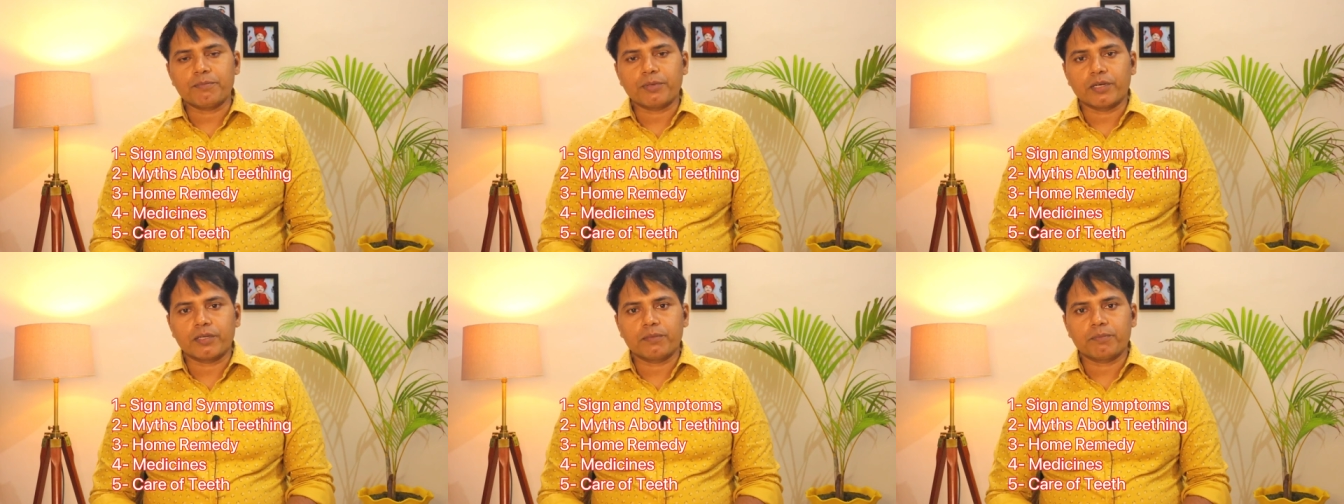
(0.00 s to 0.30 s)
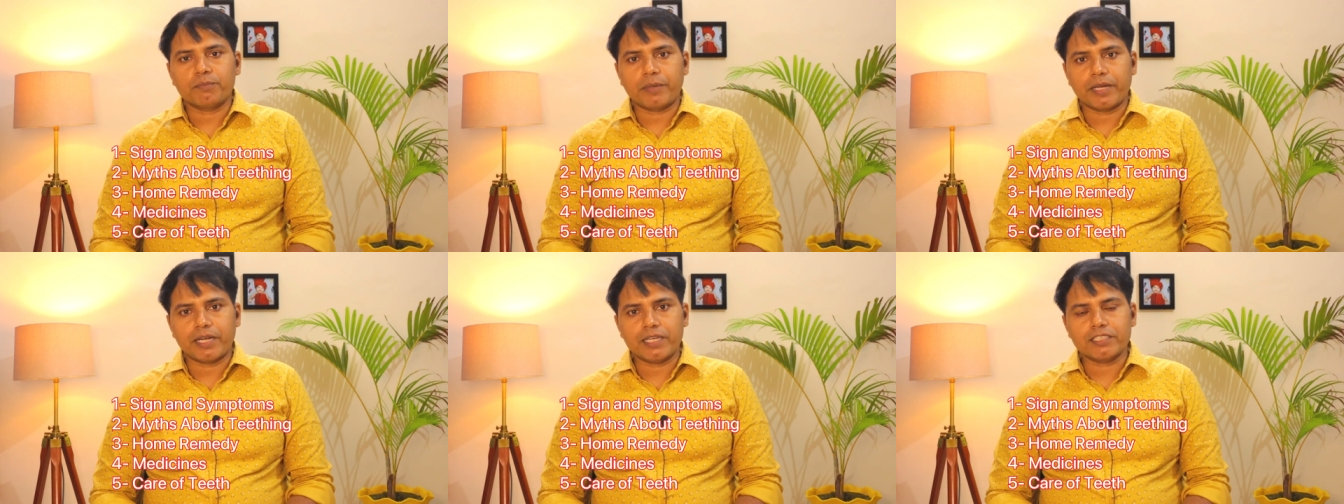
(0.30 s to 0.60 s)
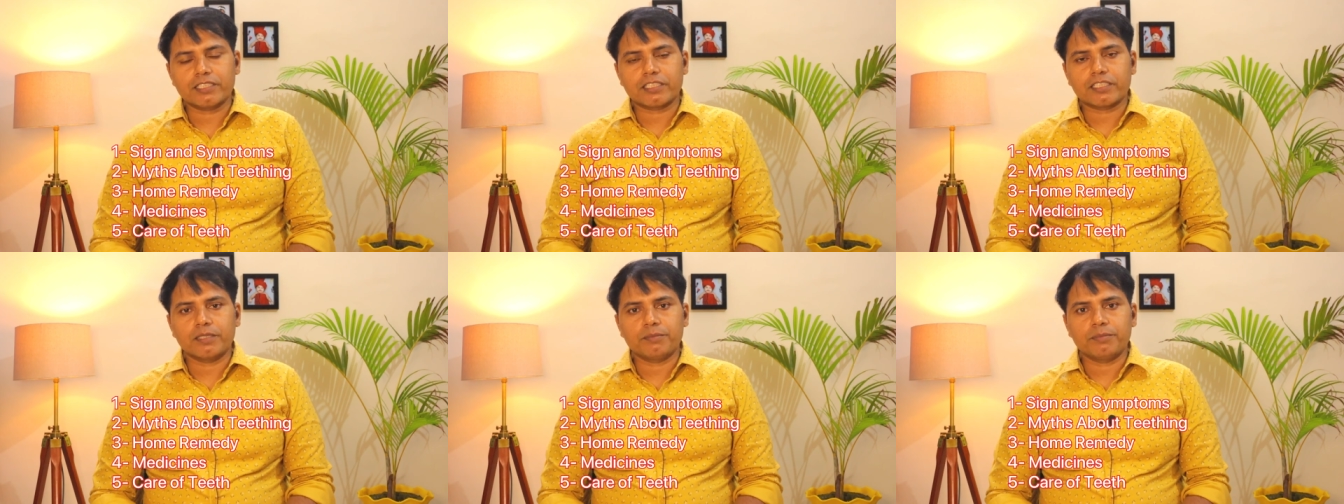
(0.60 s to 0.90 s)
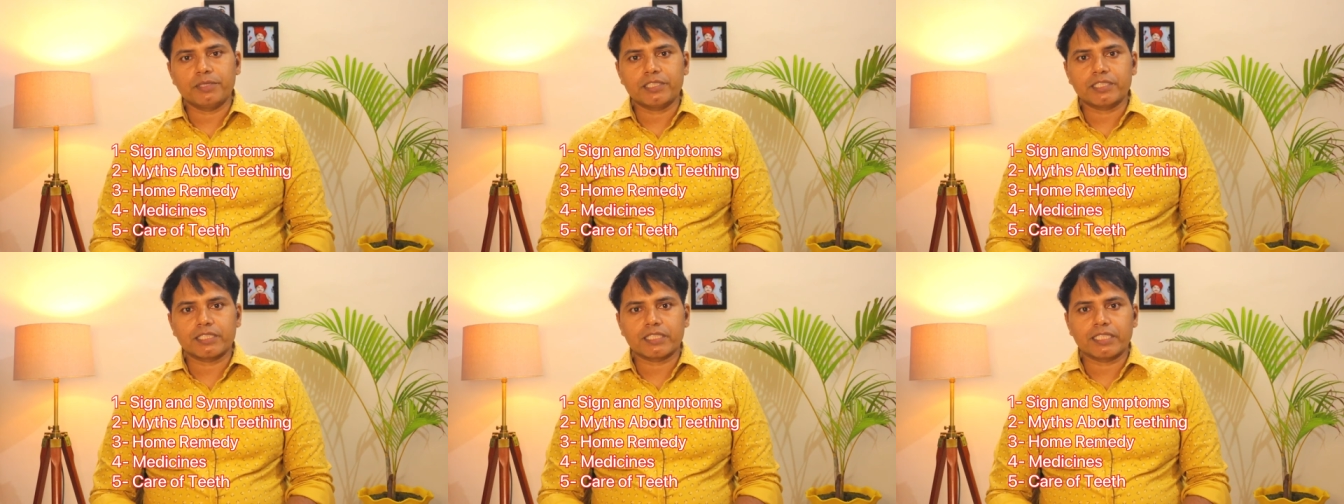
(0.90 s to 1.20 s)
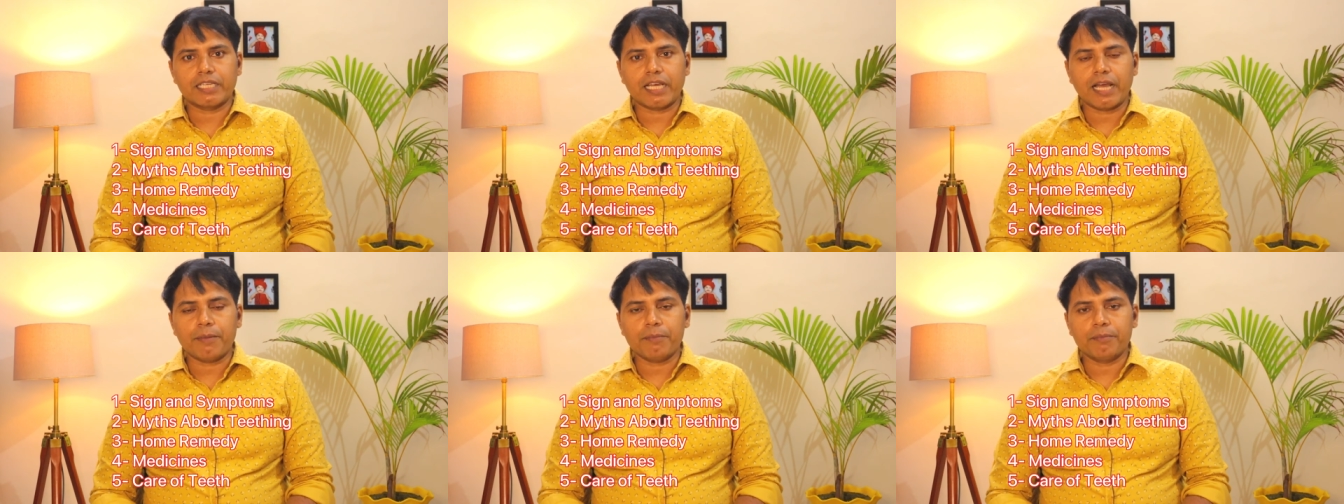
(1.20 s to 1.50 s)
पर पेरेंट्स के बीच
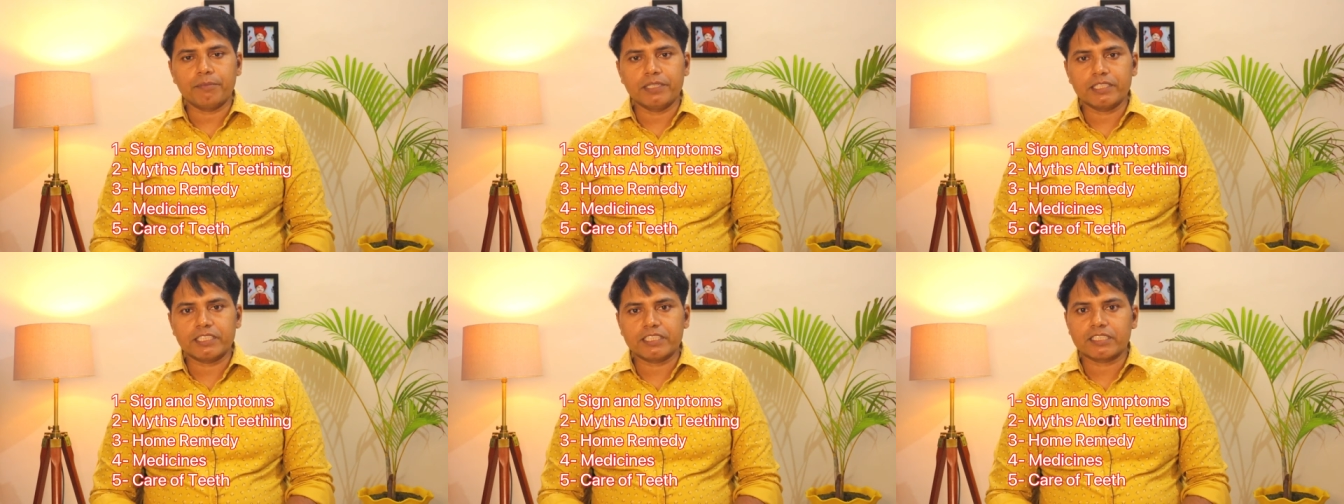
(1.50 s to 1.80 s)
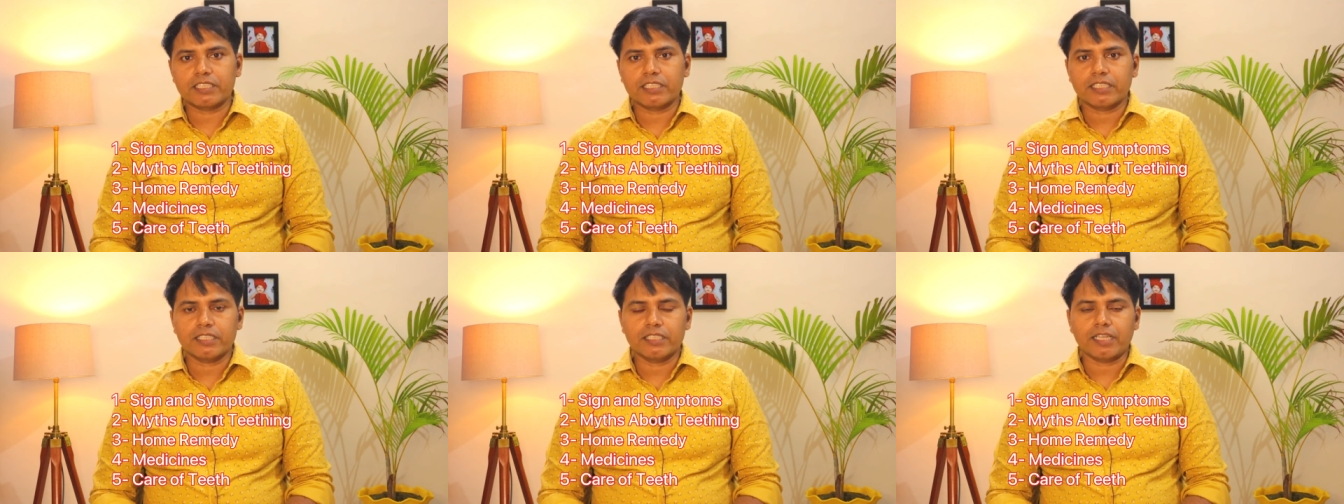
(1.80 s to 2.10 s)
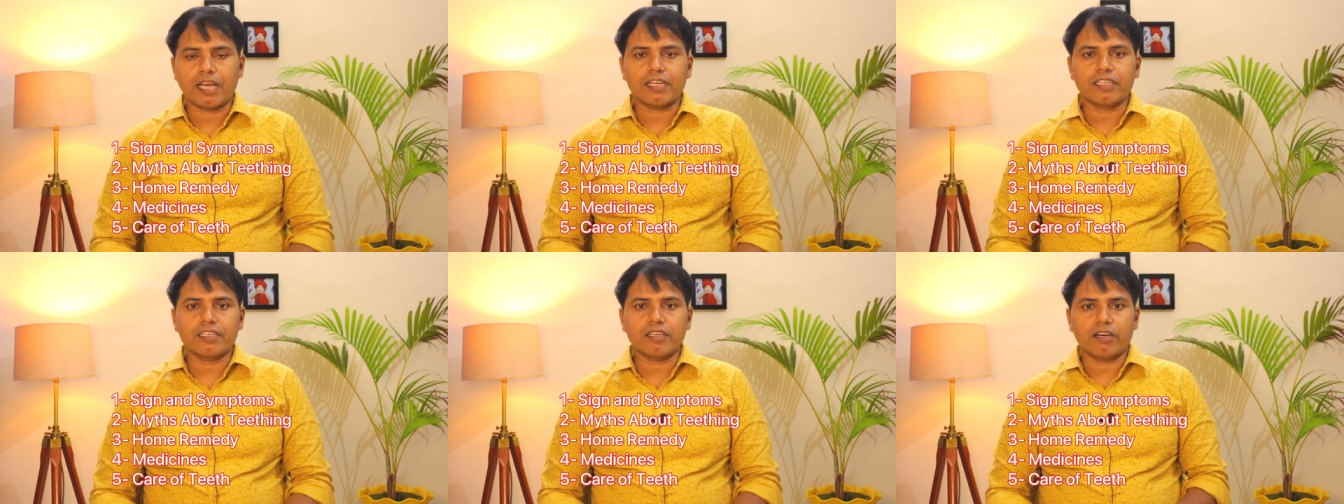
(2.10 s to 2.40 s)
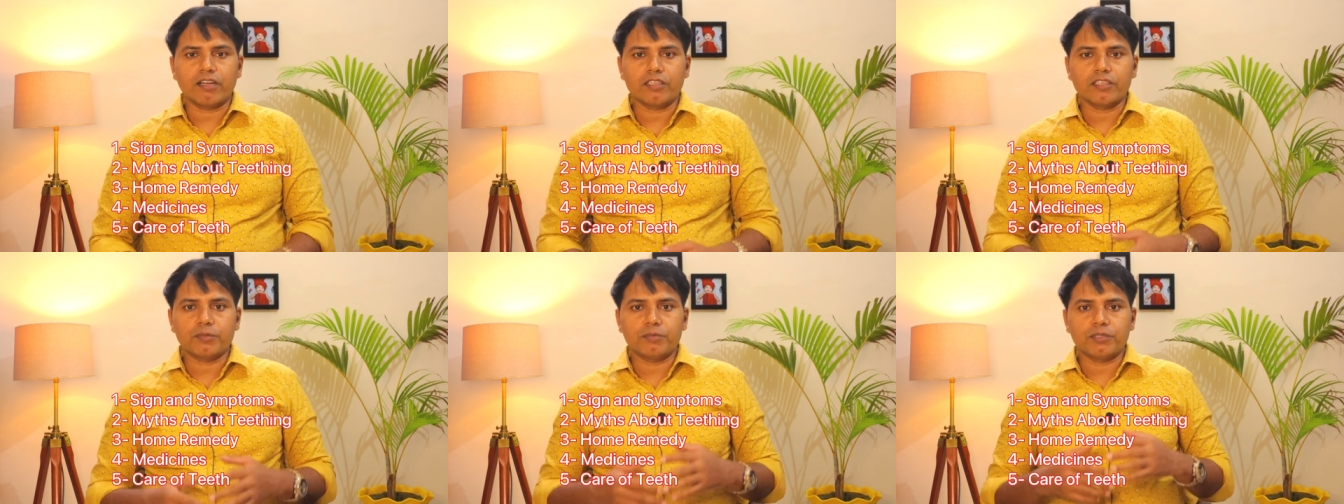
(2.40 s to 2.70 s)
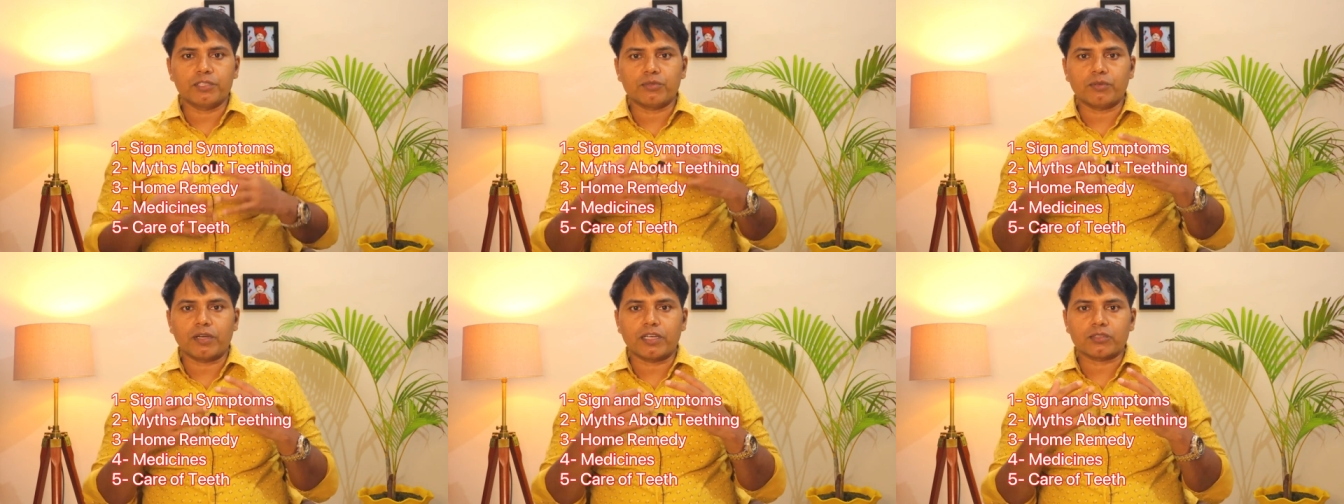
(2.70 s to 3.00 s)
क्या मिथ्स यानी
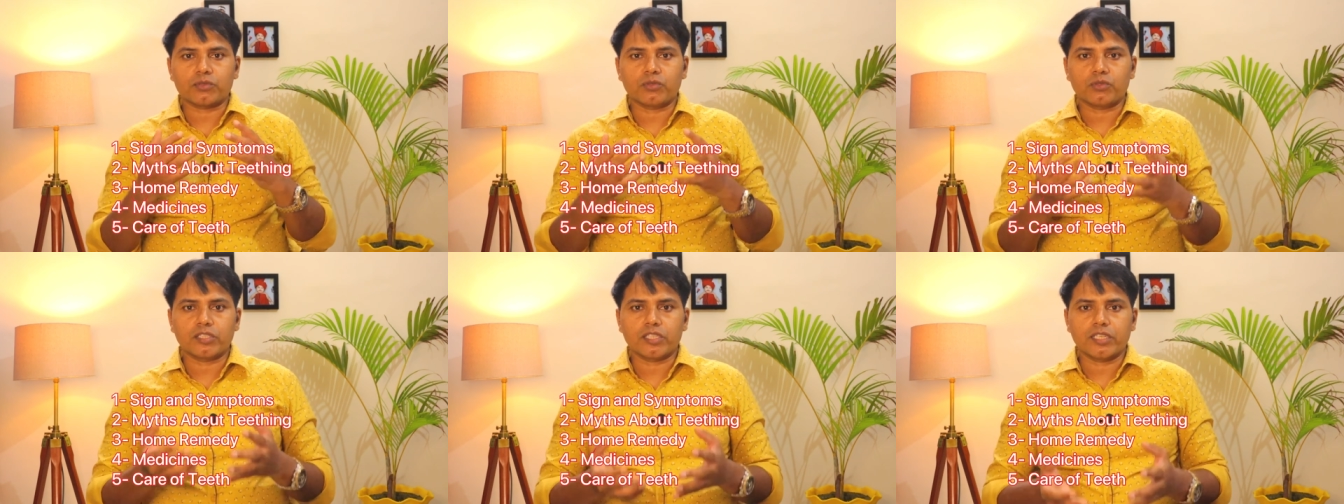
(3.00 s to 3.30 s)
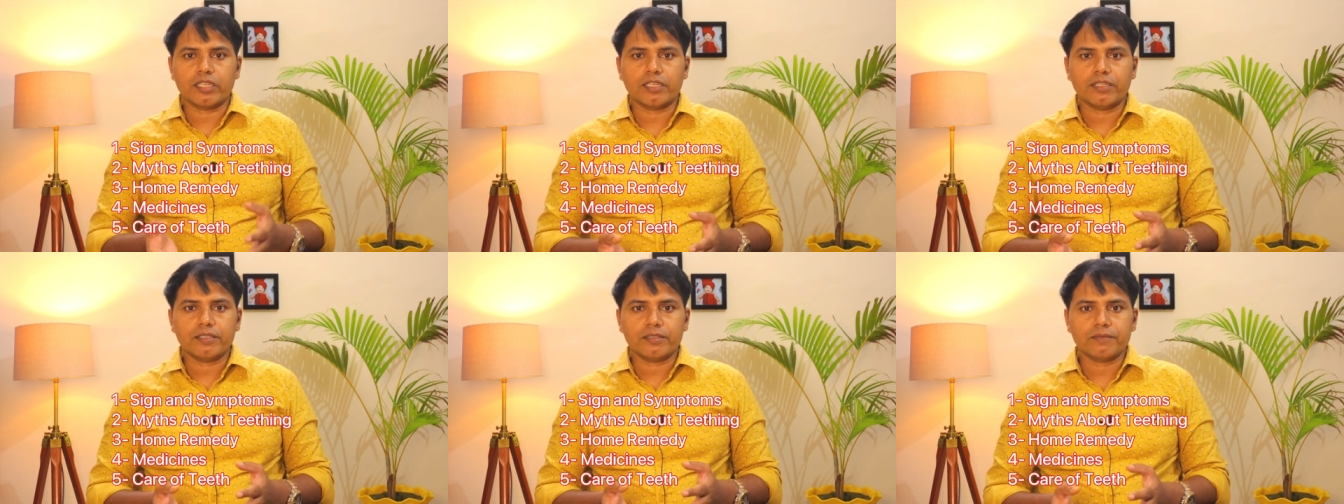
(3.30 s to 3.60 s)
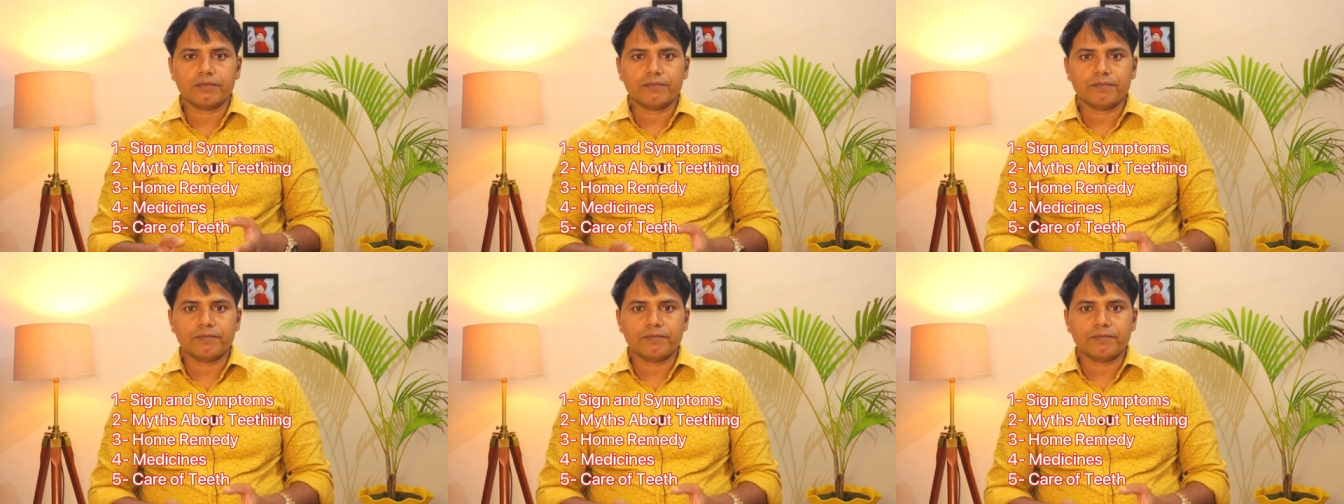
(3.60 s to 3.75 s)
अंधविश्वास होते हैं